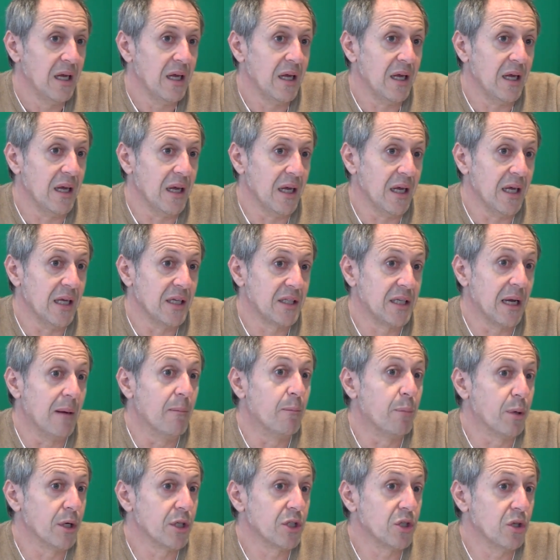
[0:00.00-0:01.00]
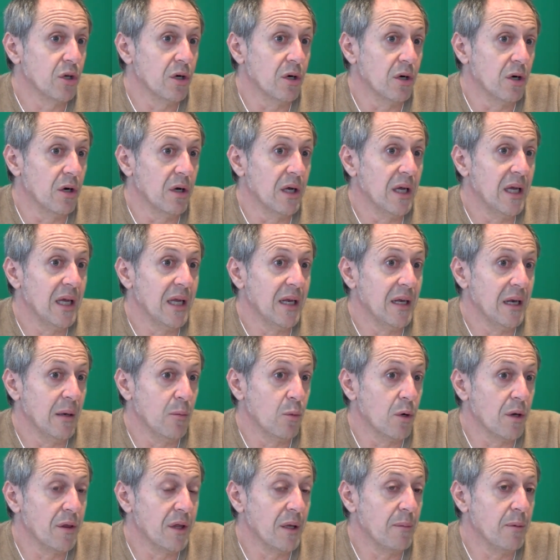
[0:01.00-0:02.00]
Eh, se han puesto en el
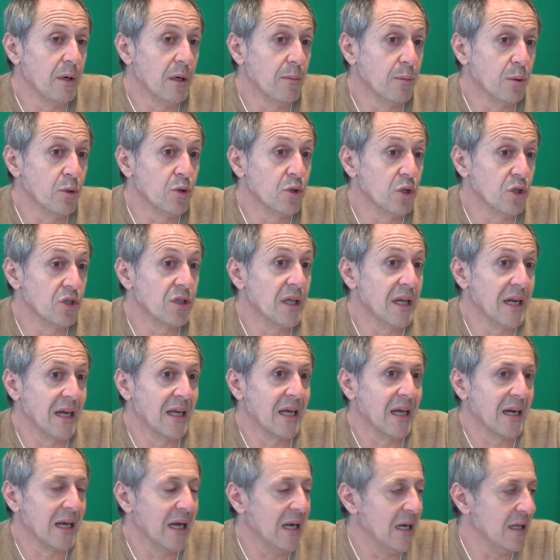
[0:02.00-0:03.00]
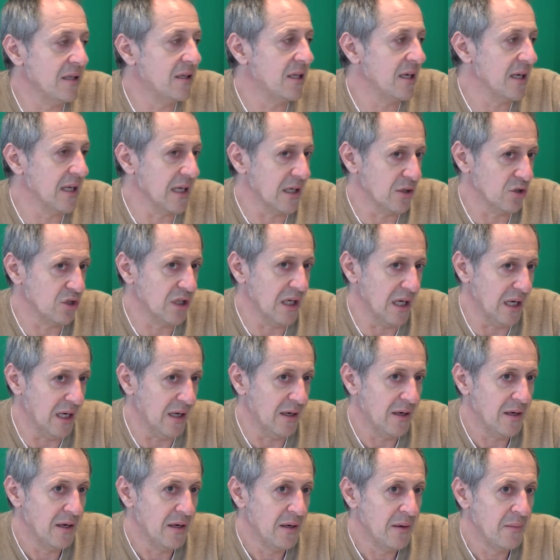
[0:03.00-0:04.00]
municipio puntos de recarga eléctrica, o
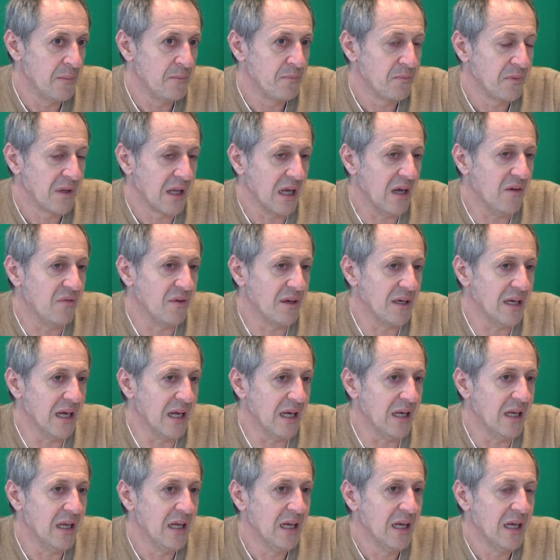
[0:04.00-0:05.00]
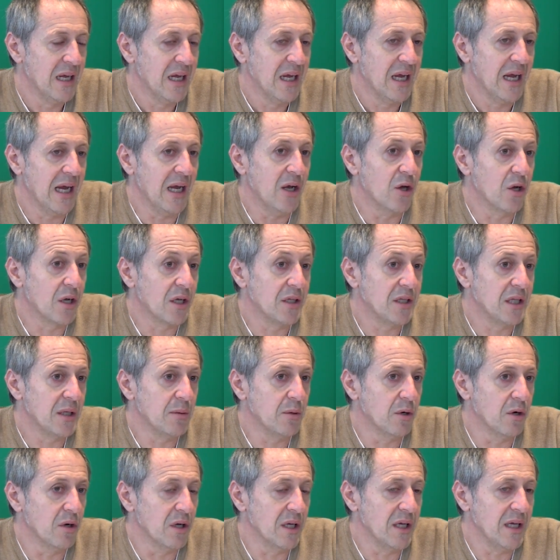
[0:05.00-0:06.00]
sea, al final el
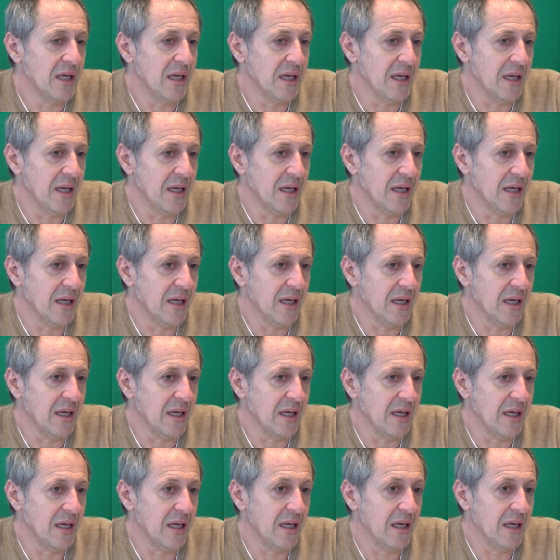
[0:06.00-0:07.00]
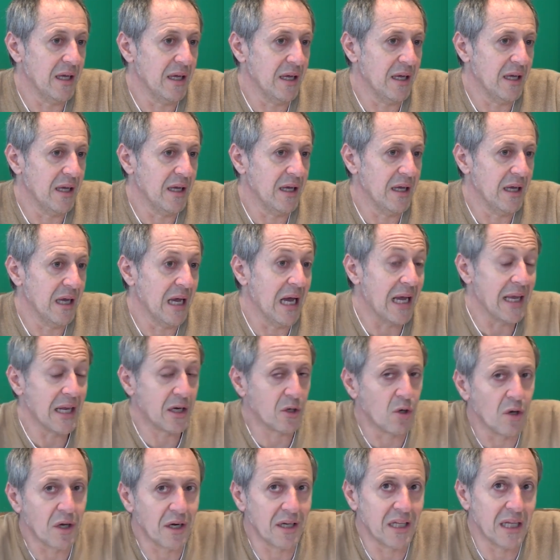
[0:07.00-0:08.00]
objetivo y, ayer
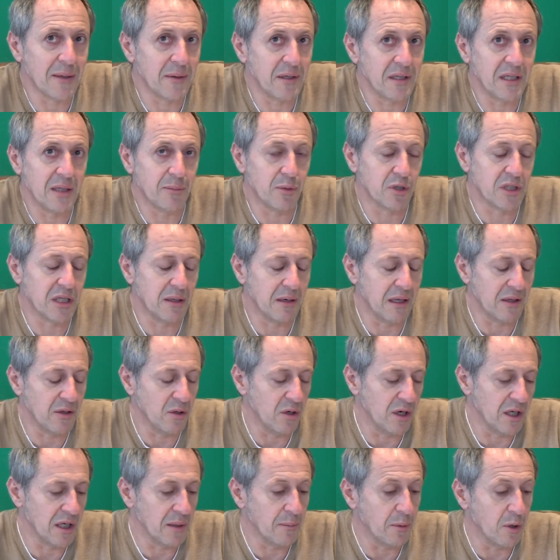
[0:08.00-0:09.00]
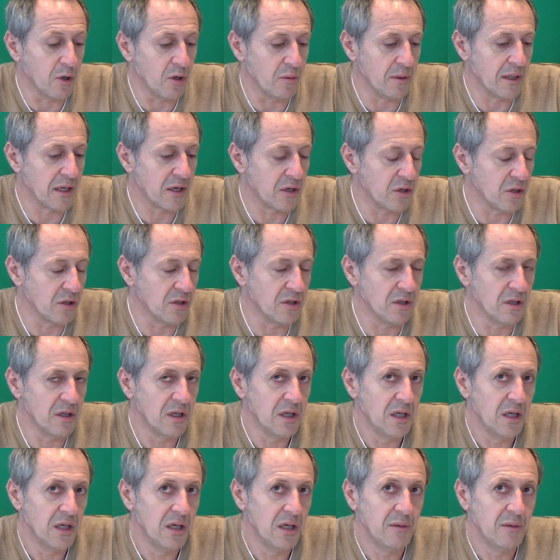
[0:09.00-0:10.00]
concretamente, pues hablando del equipo gobierno, ¿no?
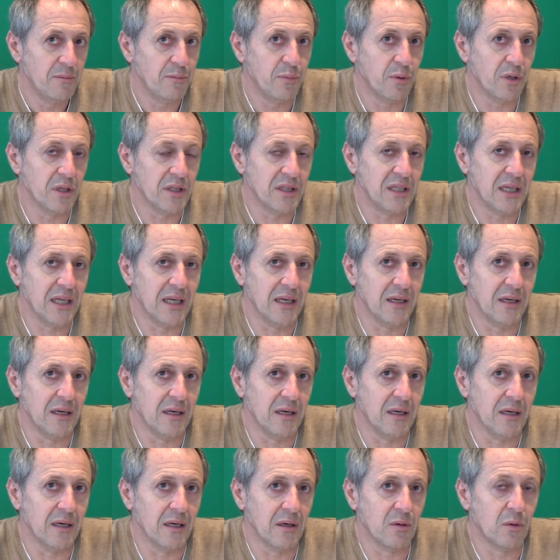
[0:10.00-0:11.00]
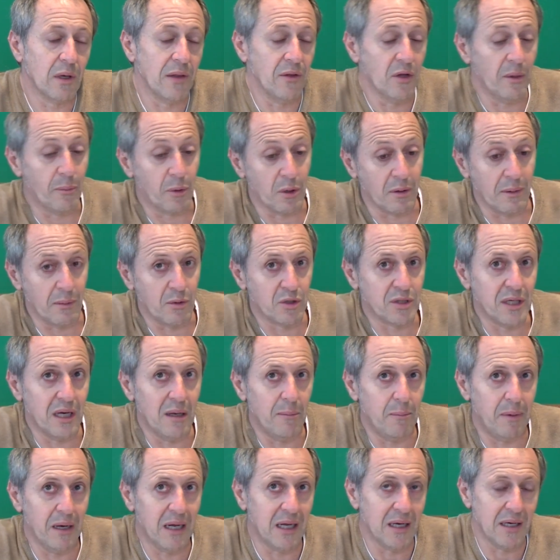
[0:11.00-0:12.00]
Pues en, cuando aprobemos
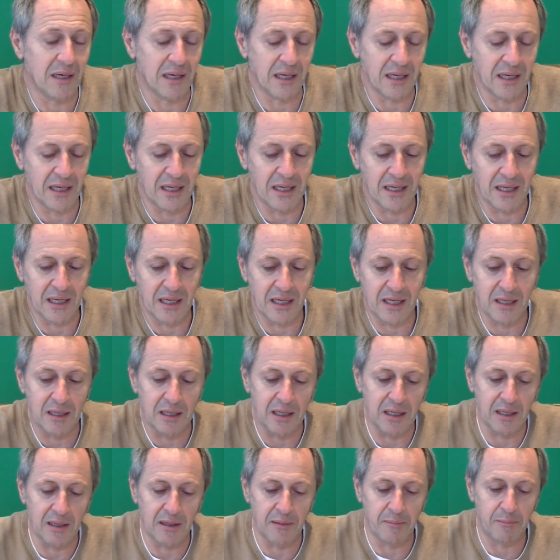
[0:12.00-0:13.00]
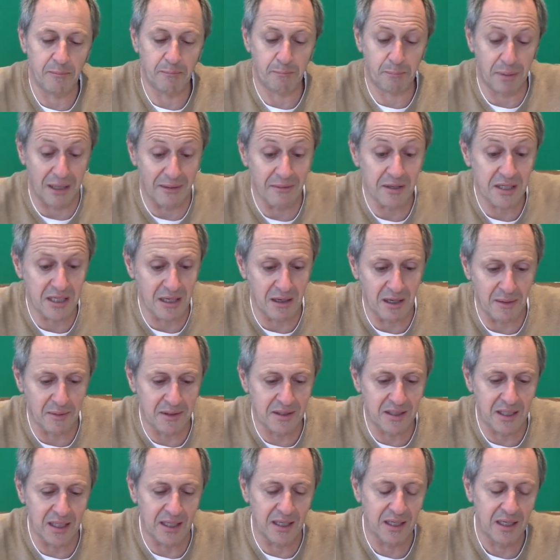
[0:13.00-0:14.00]
el plan y,
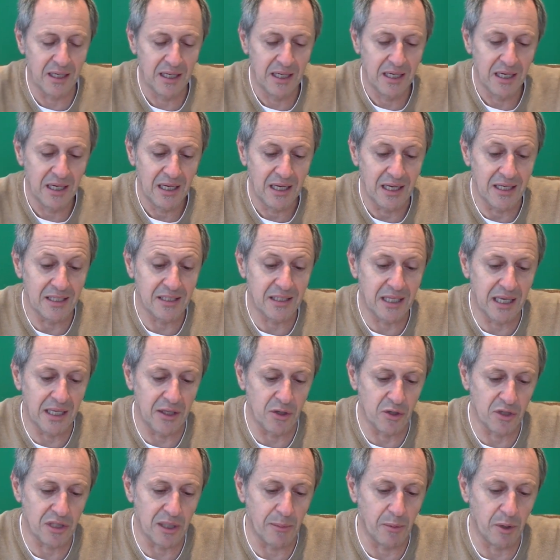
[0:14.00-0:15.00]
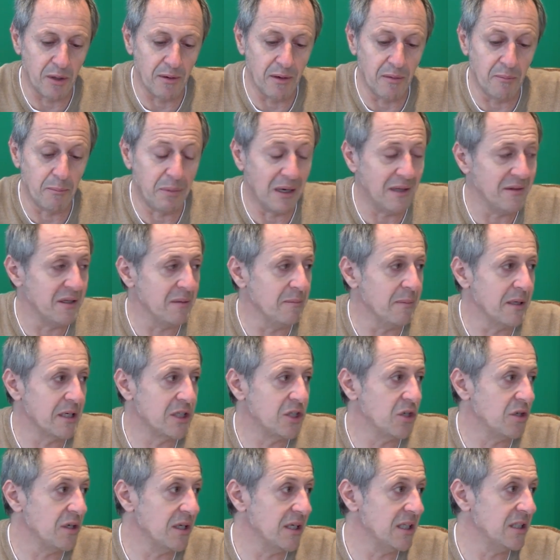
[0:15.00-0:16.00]
previsiblemente este año se apruebe un plan de
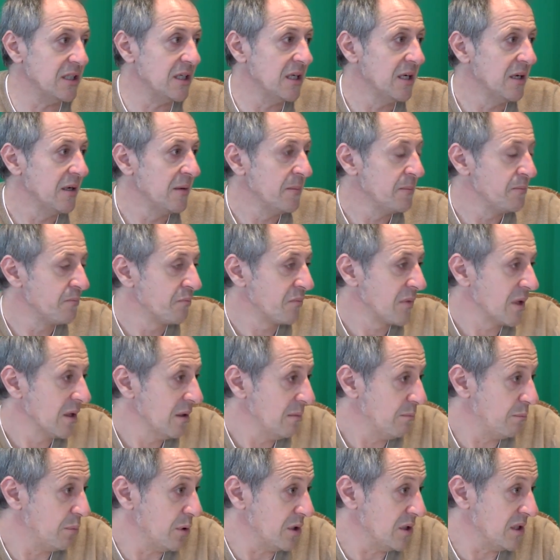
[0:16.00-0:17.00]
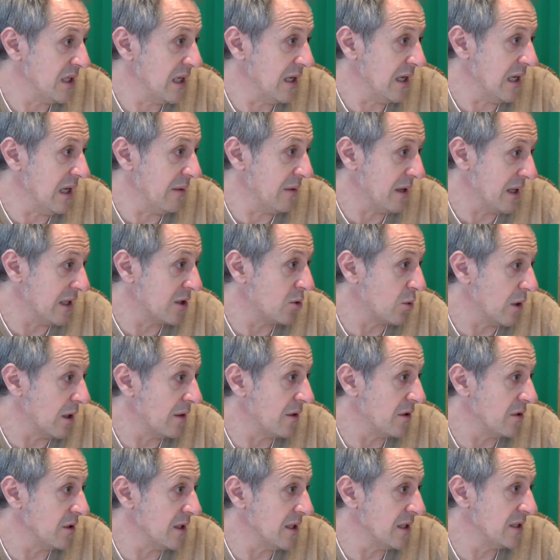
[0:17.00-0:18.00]
inversiones, pues eh, habrá
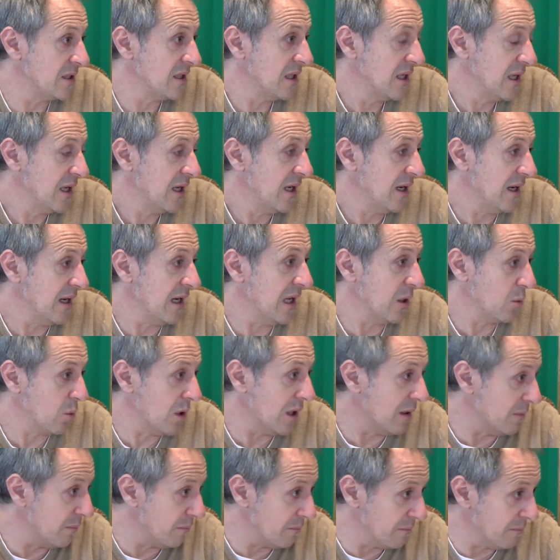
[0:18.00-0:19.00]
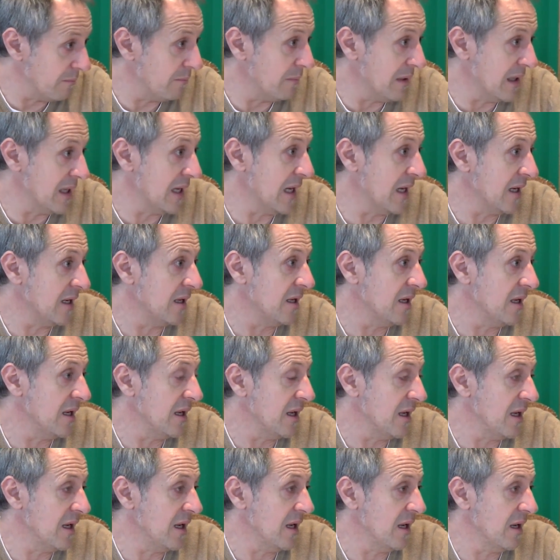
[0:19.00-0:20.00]
actuaciones en la cual van a ir
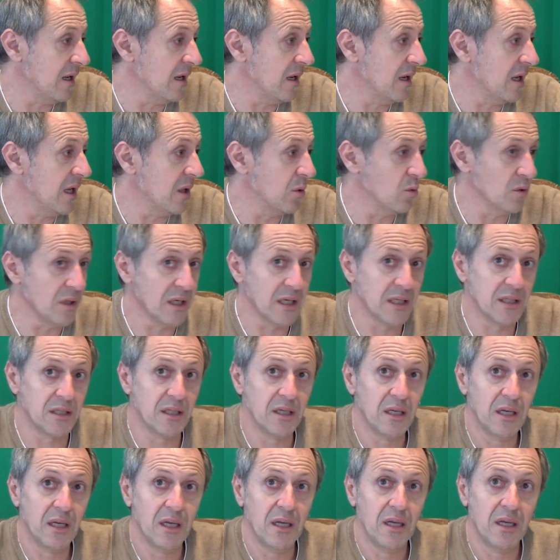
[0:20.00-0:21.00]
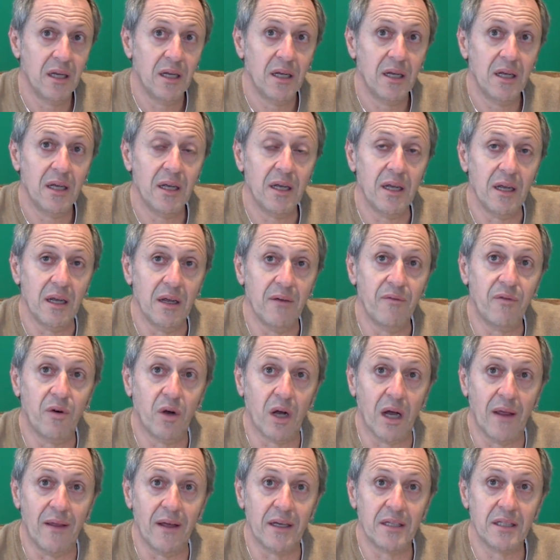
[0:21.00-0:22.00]
eh, algunas eh,
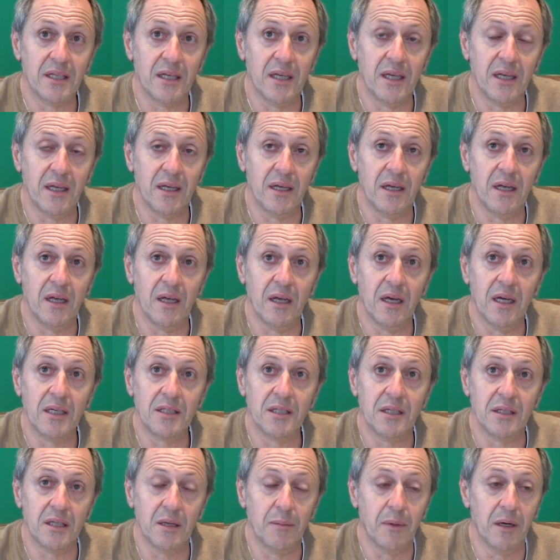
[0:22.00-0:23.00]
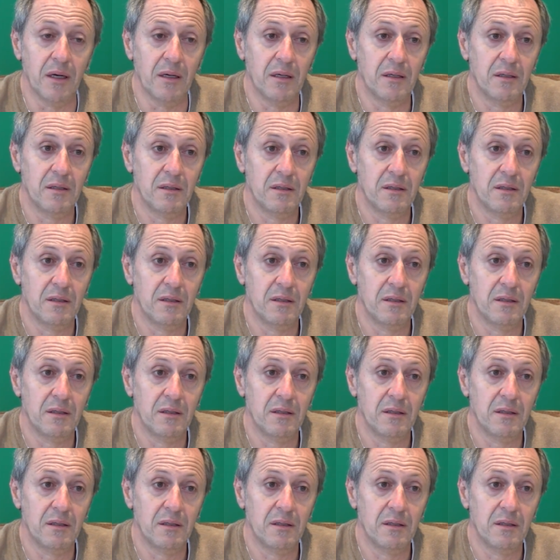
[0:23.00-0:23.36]
enfocadas eh, a este tema.